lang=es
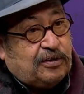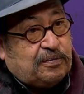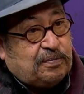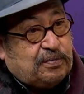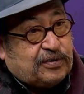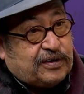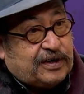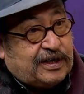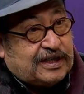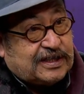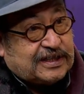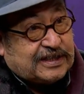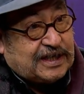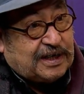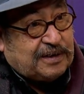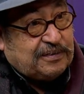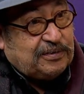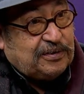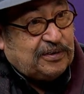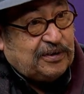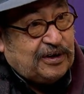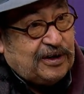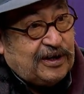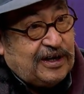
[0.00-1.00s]
por el
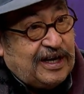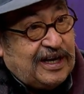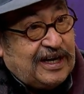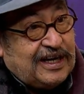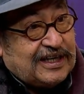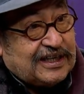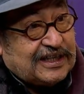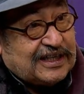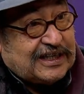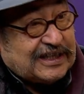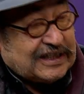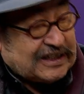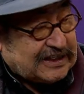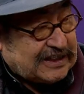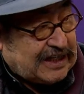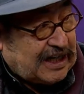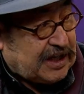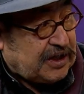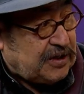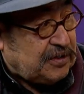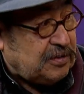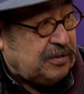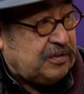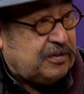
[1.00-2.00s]
rayo, el eh,
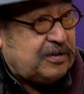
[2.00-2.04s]
rayo,